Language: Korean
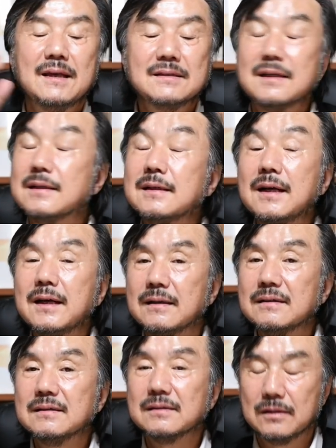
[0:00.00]
제
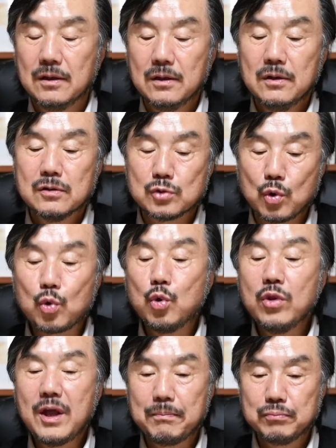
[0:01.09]
생각에는
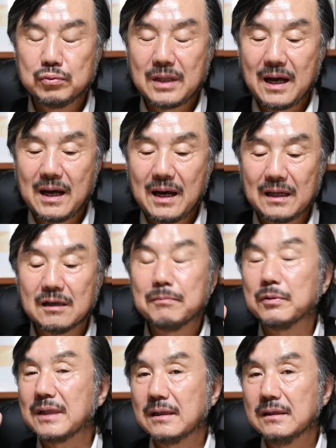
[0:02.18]
좋고 나쁘다 하는
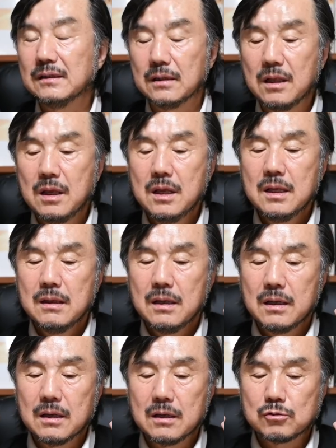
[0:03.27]
것보다는
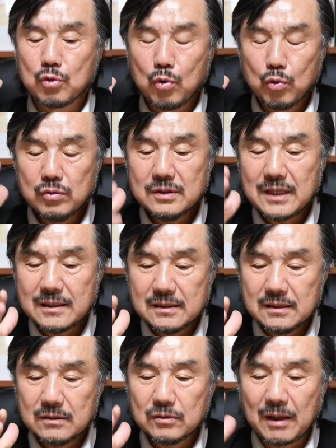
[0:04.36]
어, 좋은
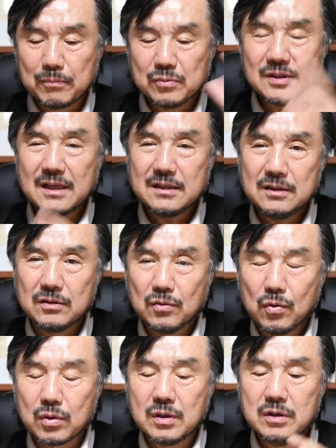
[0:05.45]
사진이고 나쁜
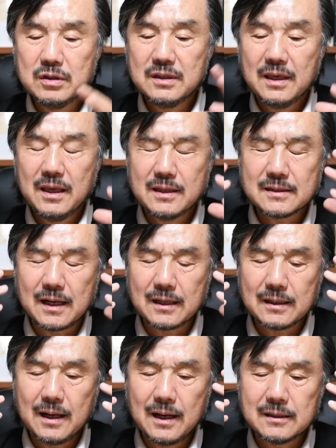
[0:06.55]
사진이고 거기에
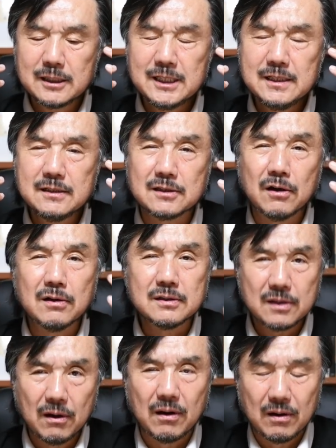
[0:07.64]
작가가 드린
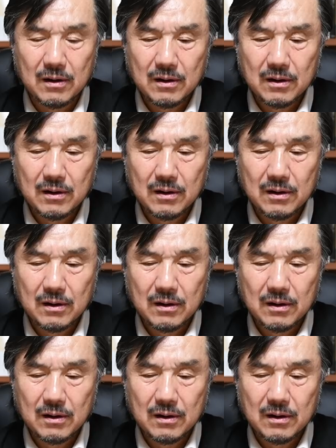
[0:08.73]
정성,